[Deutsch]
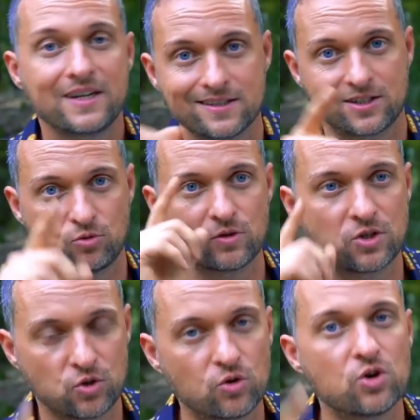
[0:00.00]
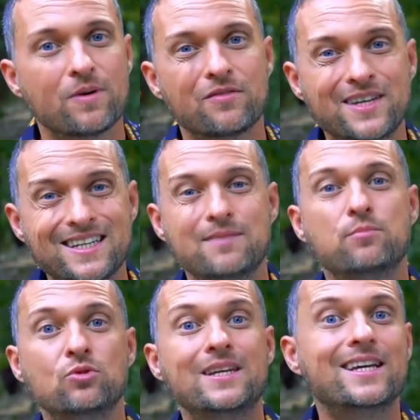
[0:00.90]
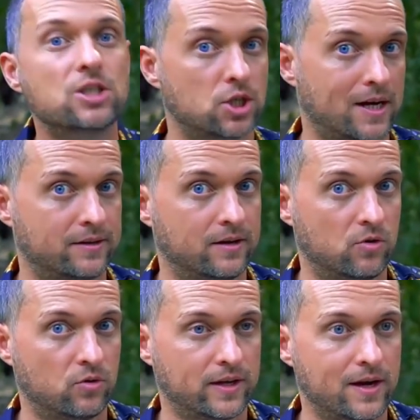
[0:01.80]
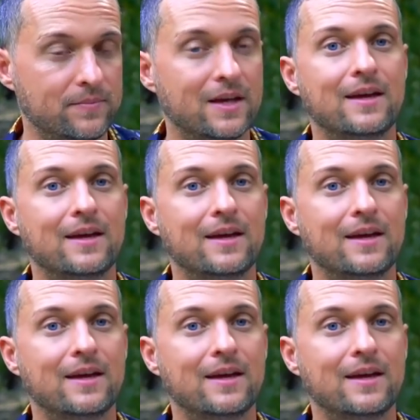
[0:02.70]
Wichtig, Glutathion überwindet die Blut-Hirn-Schranke auch. Ja?